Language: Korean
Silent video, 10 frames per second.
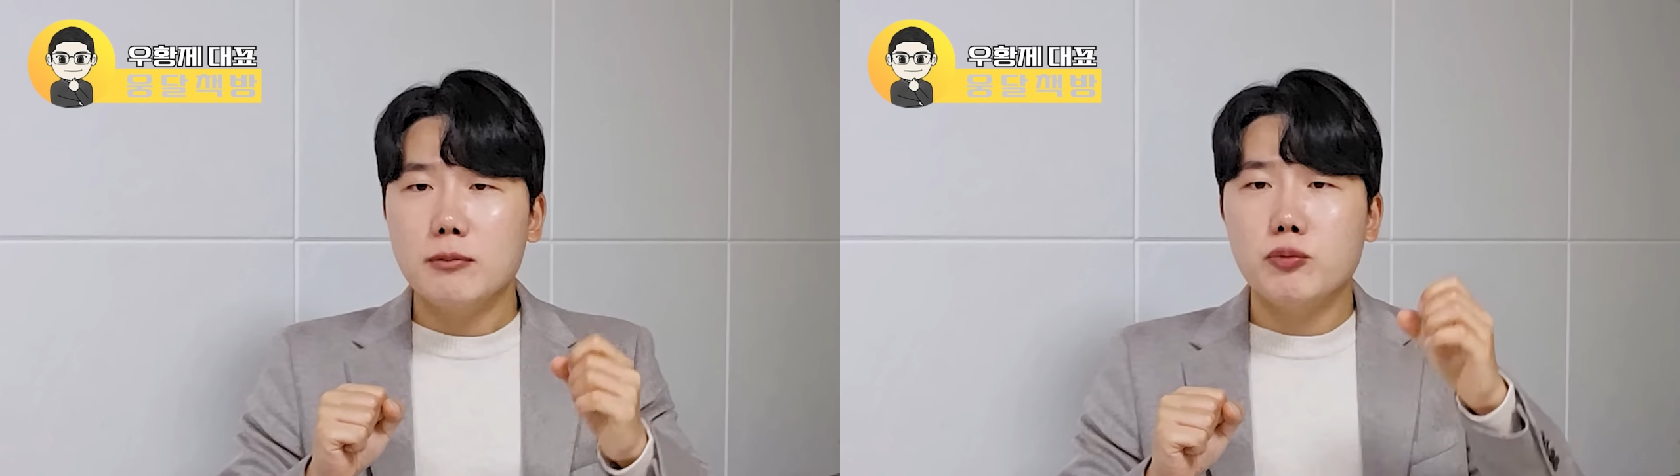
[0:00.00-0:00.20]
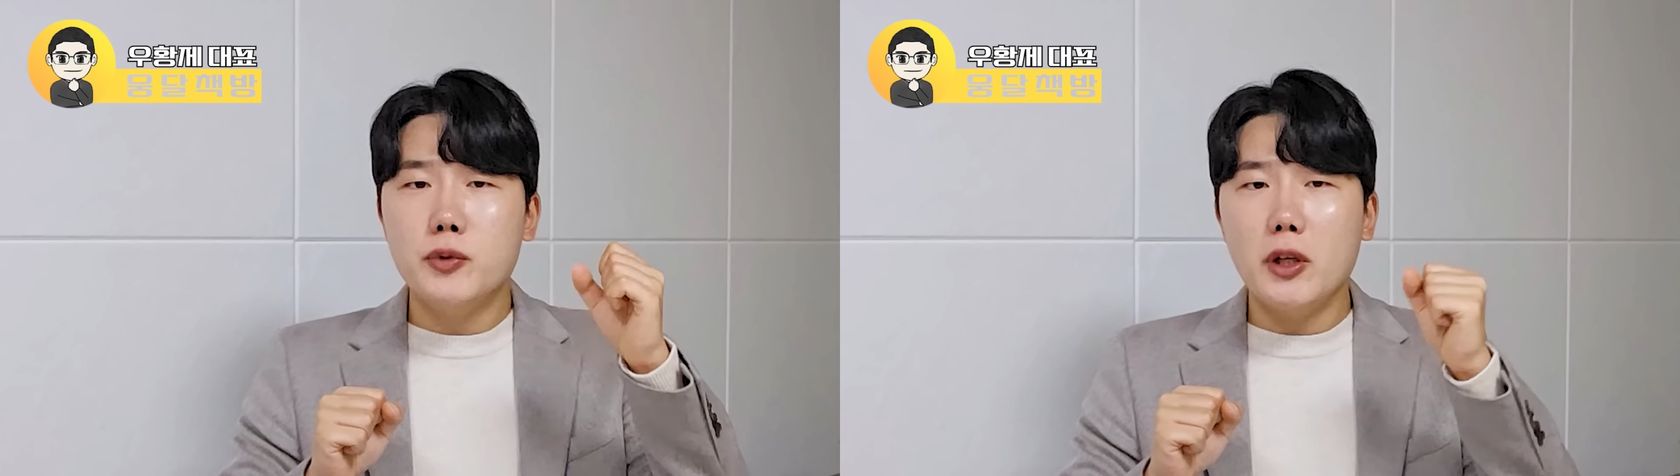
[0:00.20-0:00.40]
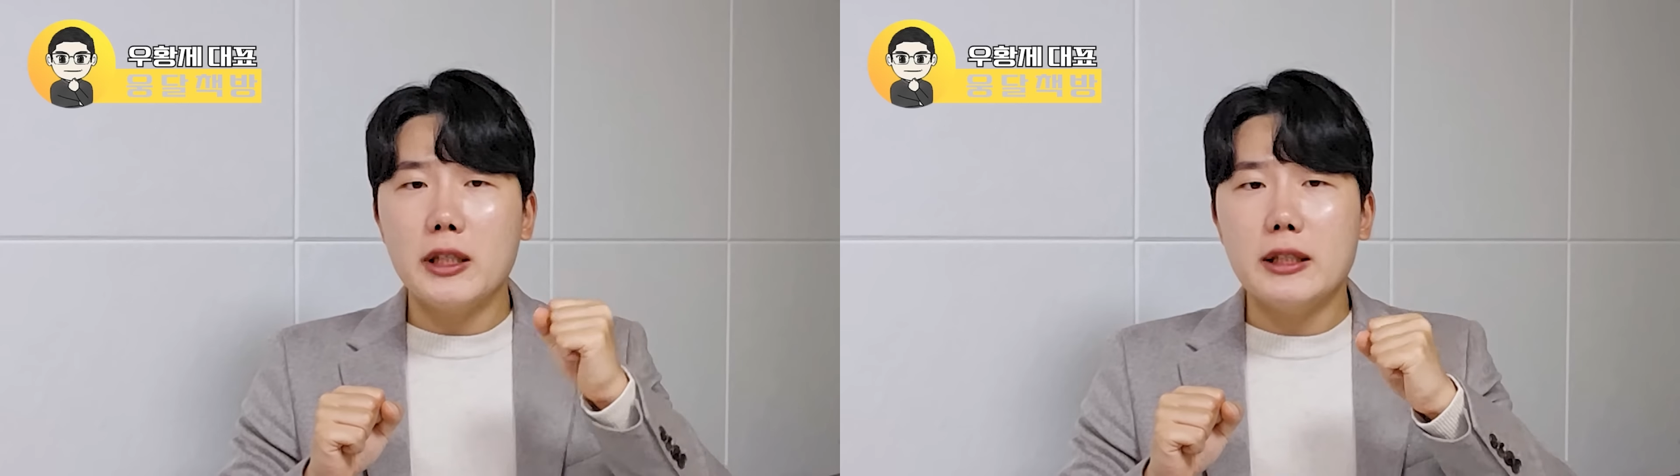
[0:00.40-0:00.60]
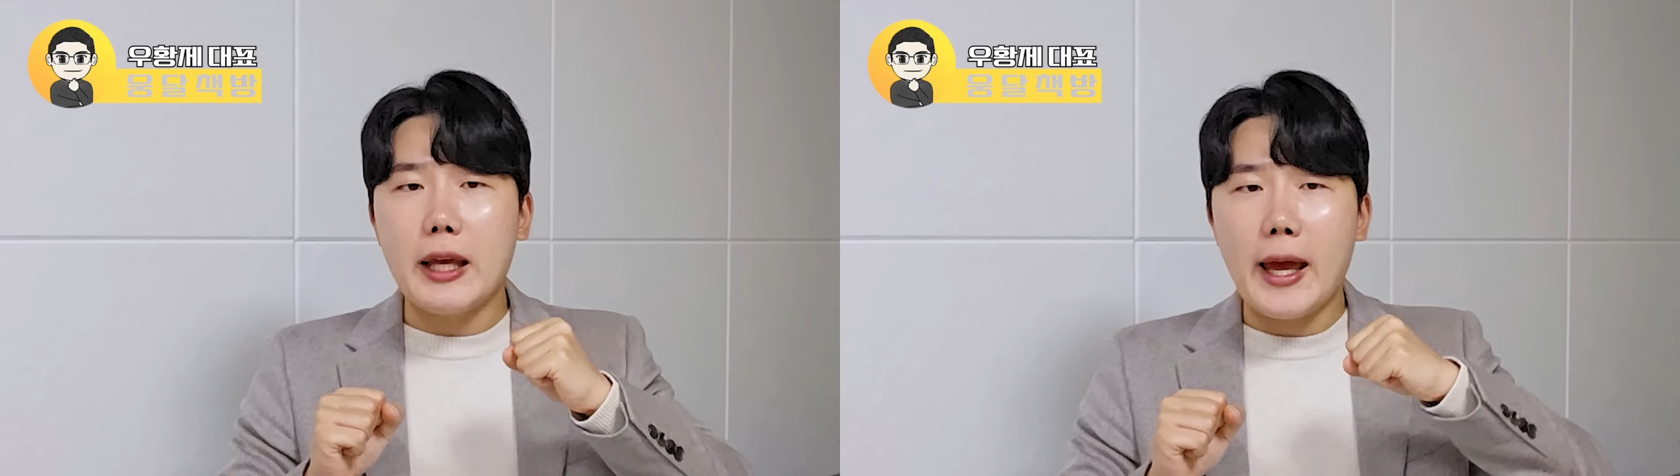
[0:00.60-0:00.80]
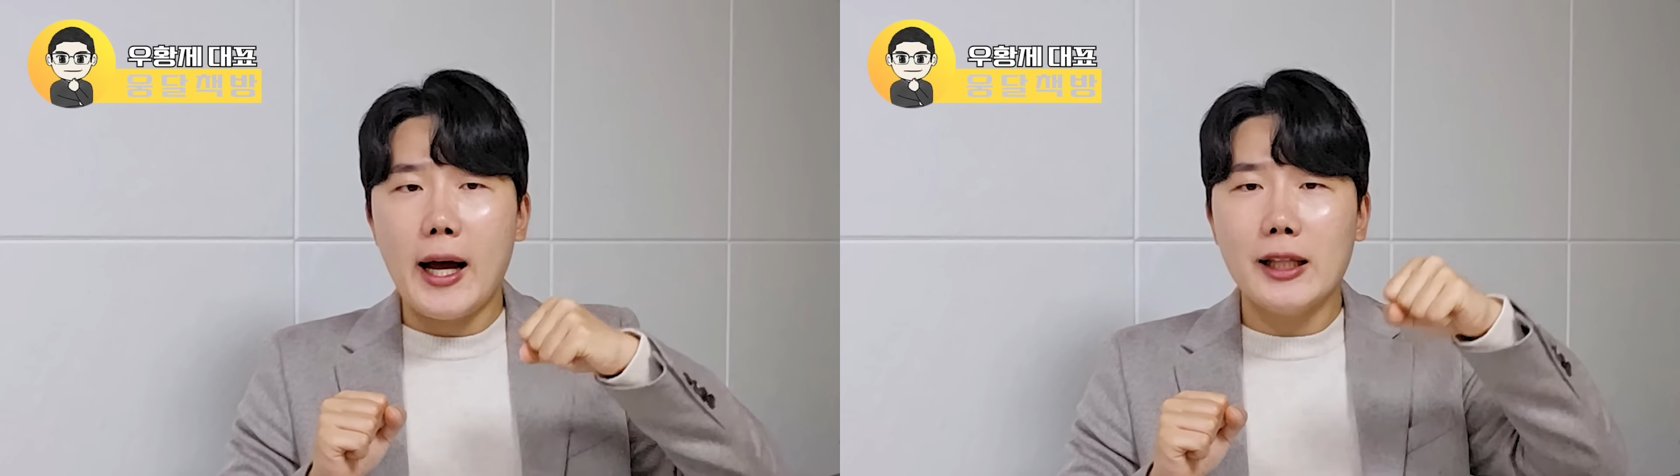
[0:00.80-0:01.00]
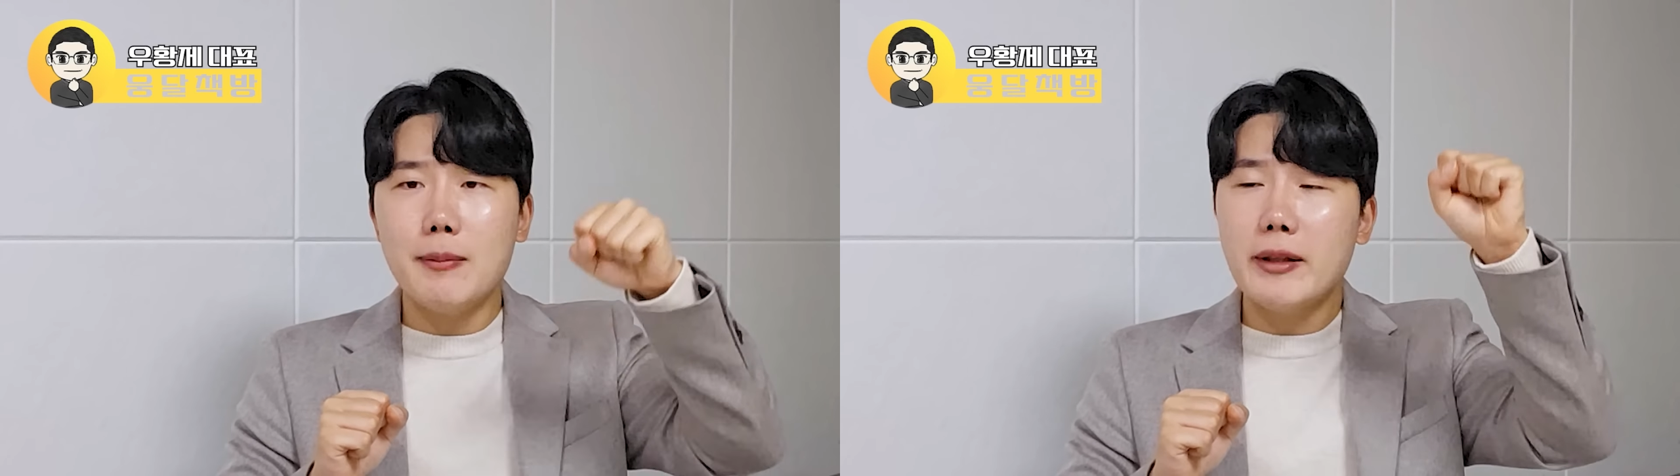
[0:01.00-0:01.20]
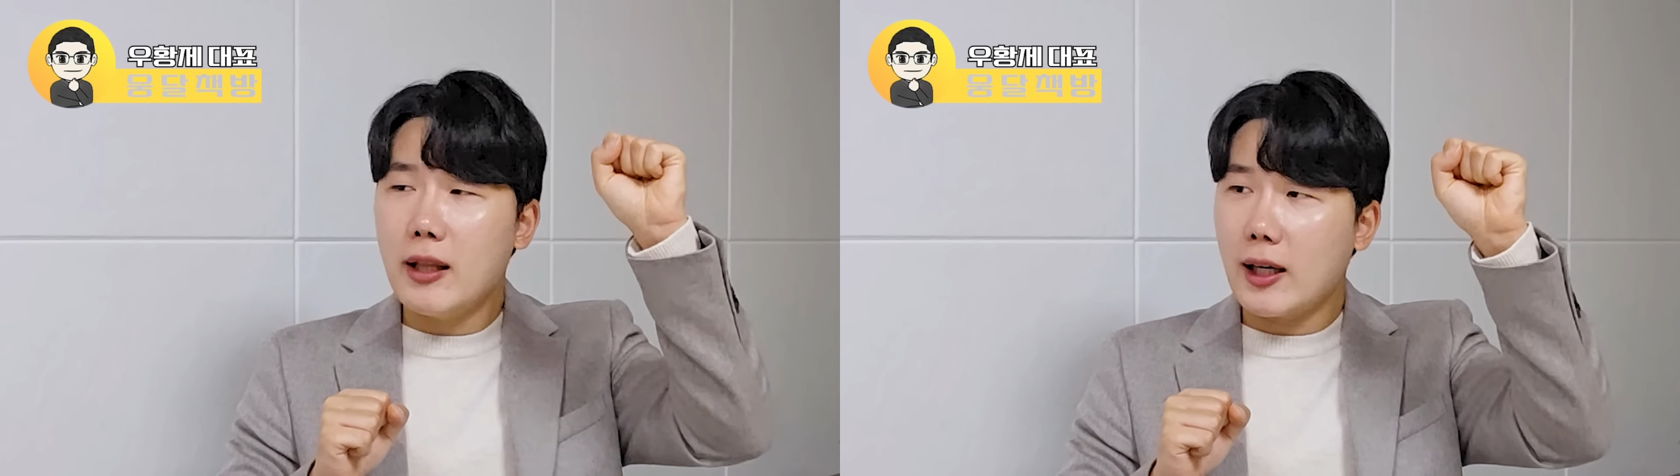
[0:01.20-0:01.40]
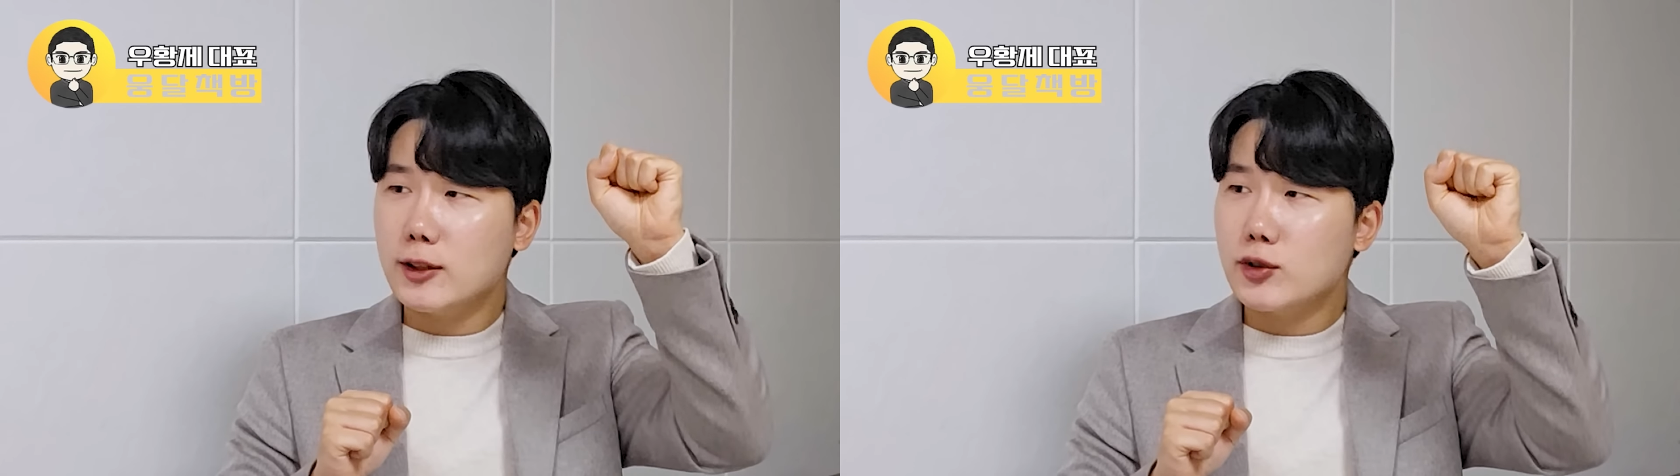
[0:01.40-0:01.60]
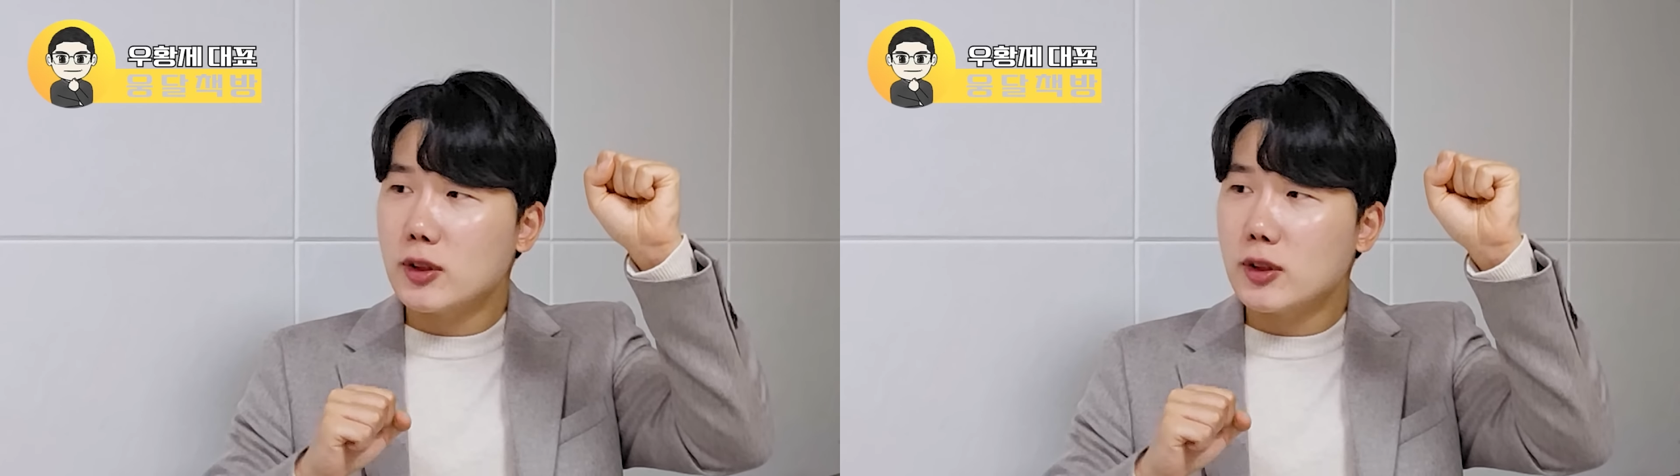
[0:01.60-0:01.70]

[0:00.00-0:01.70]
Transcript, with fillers: 분명히 얘 하나만 나갈 수